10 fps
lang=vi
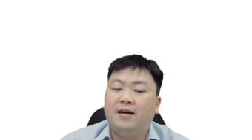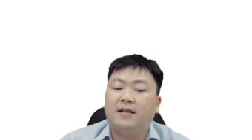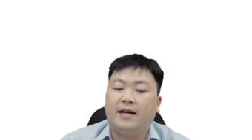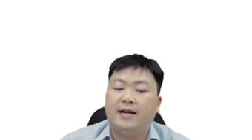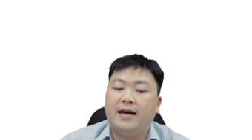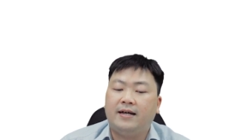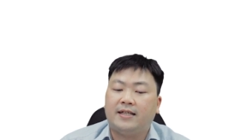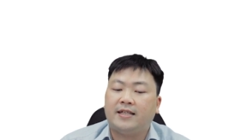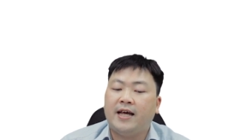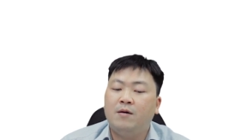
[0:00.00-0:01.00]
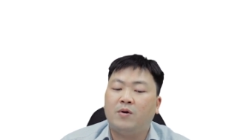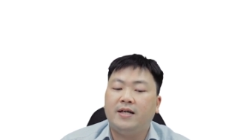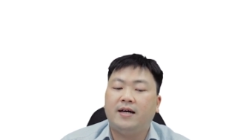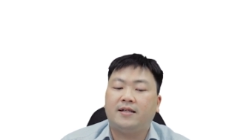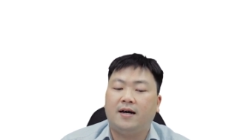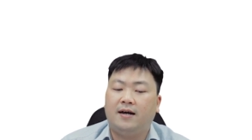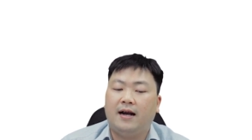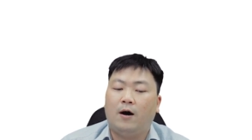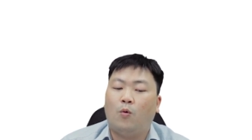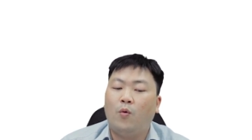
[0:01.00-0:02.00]
thì ở đây người ta thiếu một cái giới từ
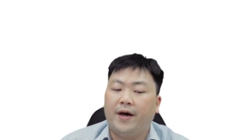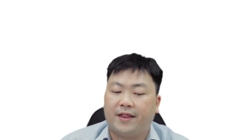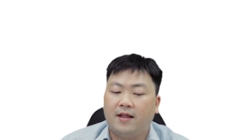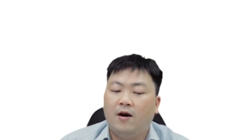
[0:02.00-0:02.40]
là with